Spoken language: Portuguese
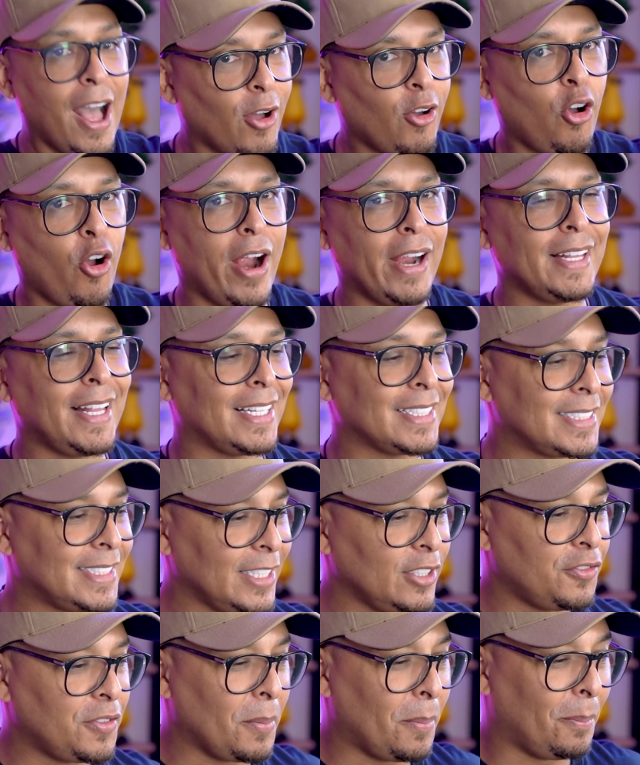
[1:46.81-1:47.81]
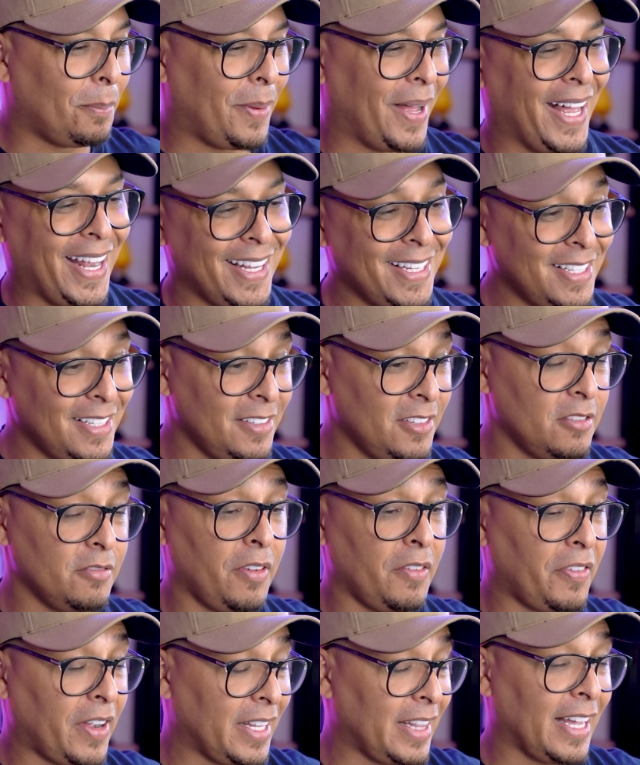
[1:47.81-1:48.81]
acorda cedo, filho, para de.
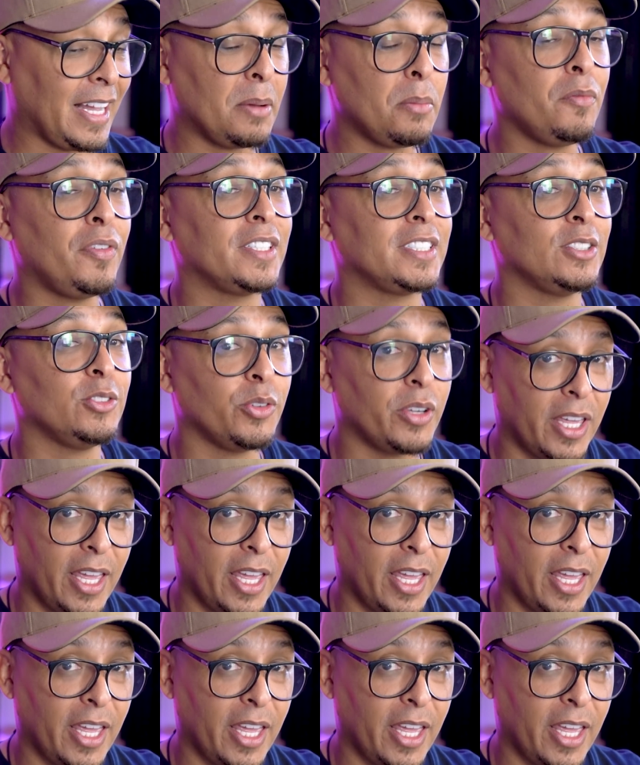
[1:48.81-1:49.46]
Vai ficar na cama fazendo o